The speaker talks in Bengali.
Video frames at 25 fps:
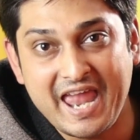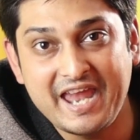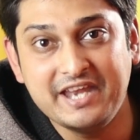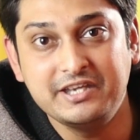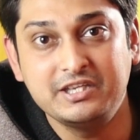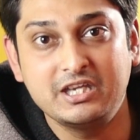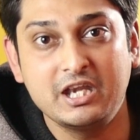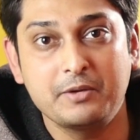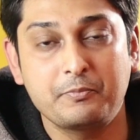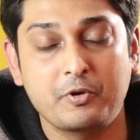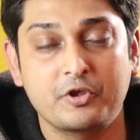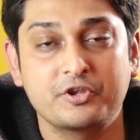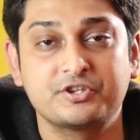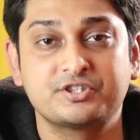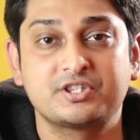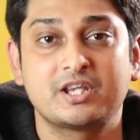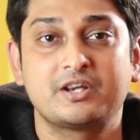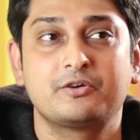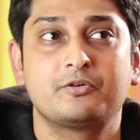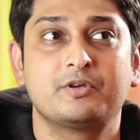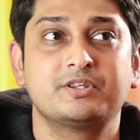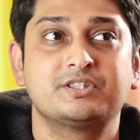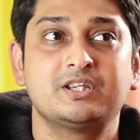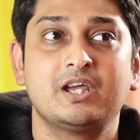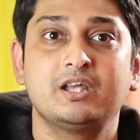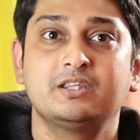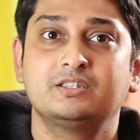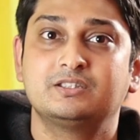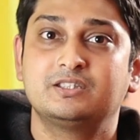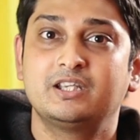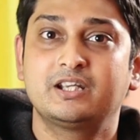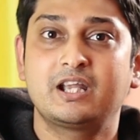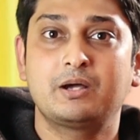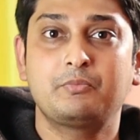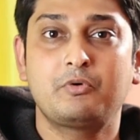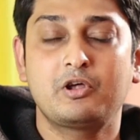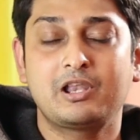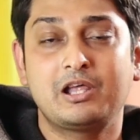এইটটি প্রসেসর রয়েছে
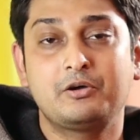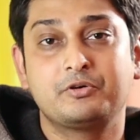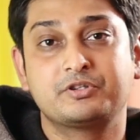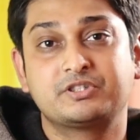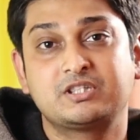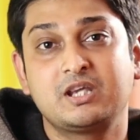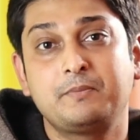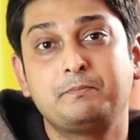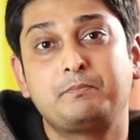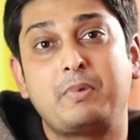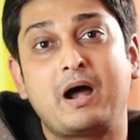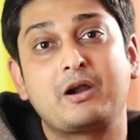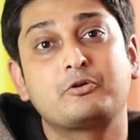যেটা বলা হচ্ছে